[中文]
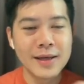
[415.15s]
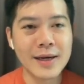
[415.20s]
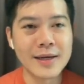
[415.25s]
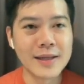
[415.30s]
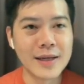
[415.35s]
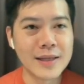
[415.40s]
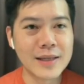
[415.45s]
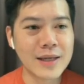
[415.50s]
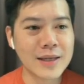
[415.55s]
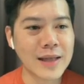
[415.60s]

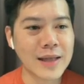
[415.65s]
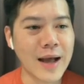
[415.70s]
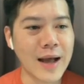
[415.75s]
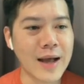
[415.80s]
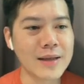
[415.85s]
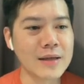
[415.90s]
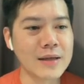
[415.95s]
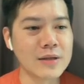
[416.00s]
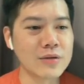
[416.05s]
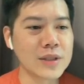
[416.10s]
可能的答
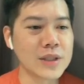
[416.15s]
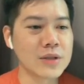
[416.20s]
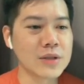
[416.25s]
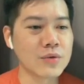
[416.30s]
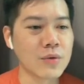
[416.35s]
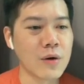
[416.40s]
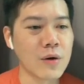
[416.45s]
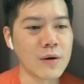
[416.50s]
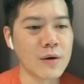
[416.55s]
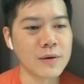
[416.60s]
案呢就
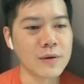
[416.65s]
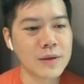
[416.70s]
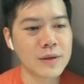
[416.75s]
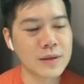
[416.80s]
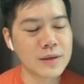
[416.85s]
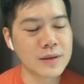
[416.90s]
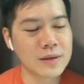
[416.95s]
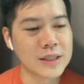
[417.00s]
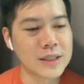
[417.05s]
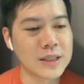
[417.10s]
是说。
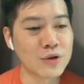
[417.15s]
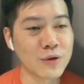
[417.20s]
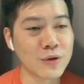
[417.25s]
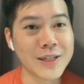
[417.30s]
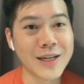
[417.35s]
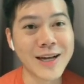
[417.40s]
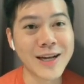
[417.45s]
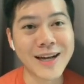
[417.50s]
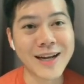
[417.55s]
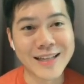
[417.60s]
其
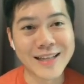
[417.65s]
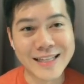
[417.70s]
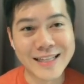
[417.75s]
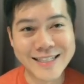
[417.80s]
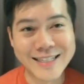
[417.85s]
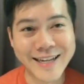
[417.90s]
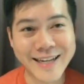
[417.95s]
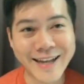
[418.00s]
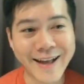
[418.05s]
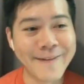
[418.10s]
中这个可
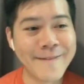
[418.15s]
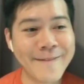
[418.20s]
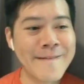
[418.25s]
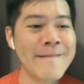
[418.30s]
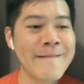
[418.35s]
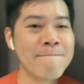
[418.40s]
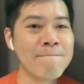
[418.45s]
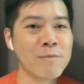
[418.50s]
能性啊，